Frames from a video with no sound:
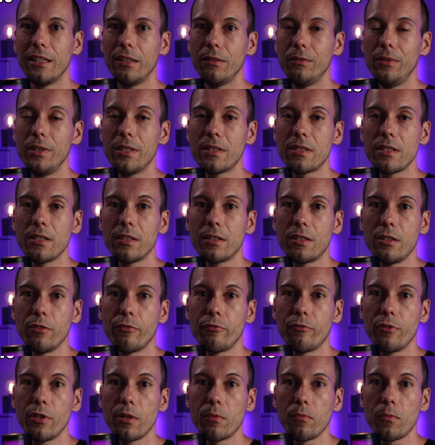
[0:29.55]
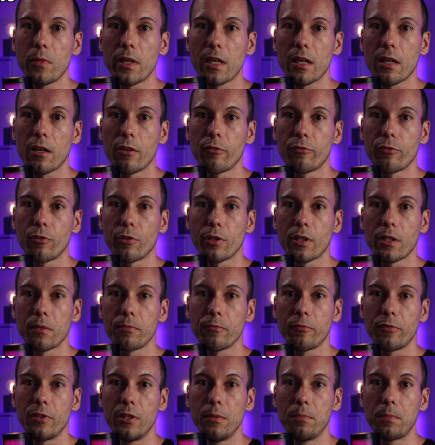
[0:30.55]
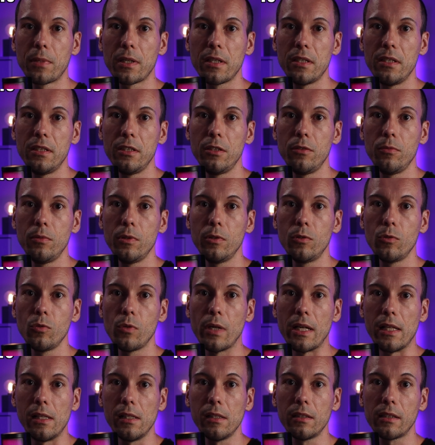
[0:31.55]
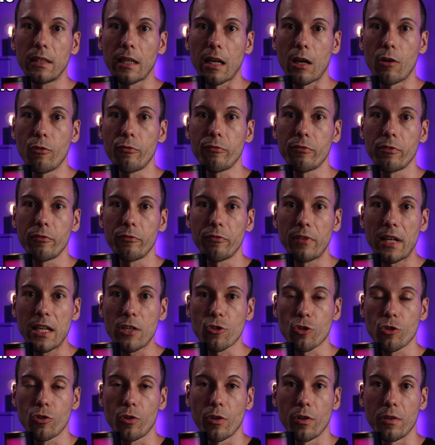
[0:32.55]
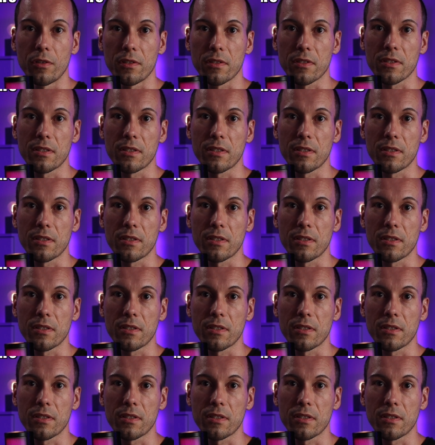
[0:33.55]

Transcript: wie es ihr die Firmware auf eurem Flipper individuell drauf flashen könnt.